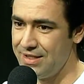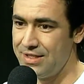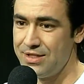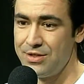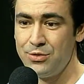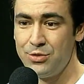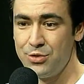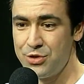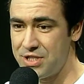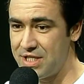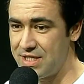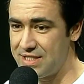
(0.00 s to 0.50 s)

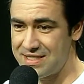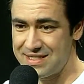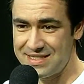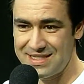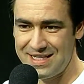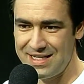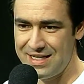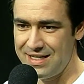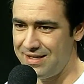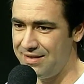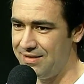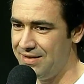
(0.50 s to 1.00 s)
do
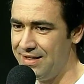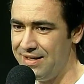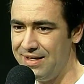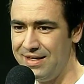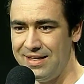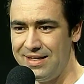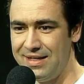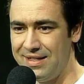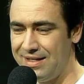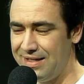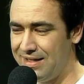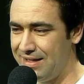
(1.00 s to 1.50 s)
Gessé,
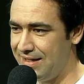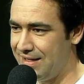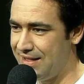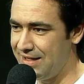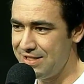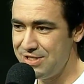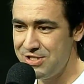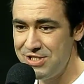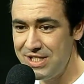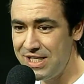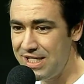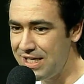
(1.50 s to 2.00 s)

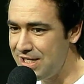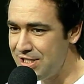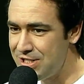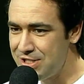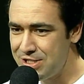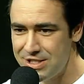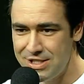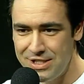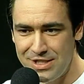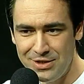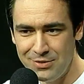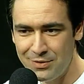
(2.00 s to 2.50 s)
é,
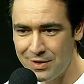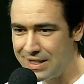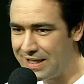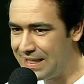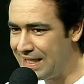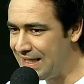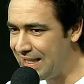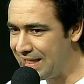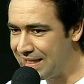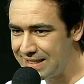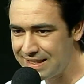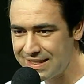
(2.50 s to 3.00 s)
direitinho a
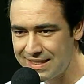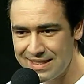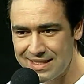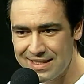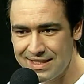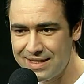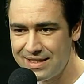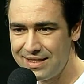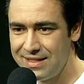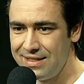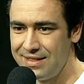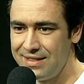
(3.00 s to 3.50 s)

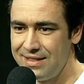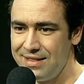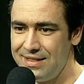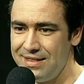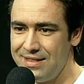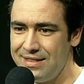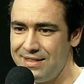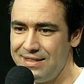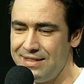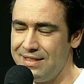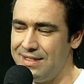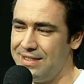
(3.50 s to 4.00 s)
letra.
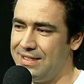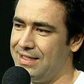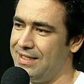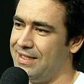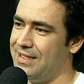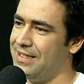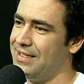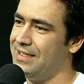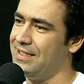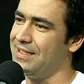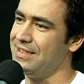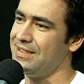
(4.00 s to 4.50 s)

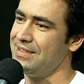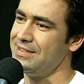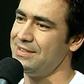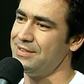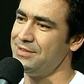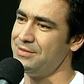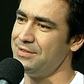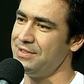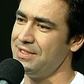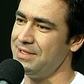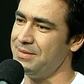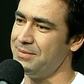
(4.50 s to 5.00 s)
Ai, eu
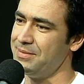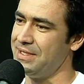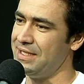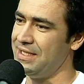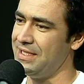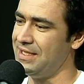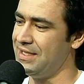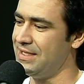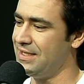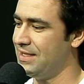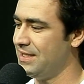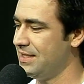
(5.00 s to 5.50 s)
não vou
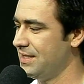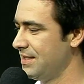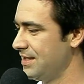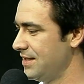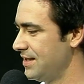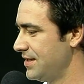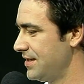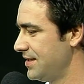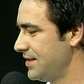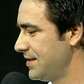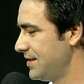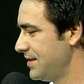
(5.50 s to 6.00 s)
lembrar,
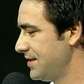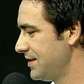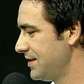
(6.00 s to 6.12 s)
é.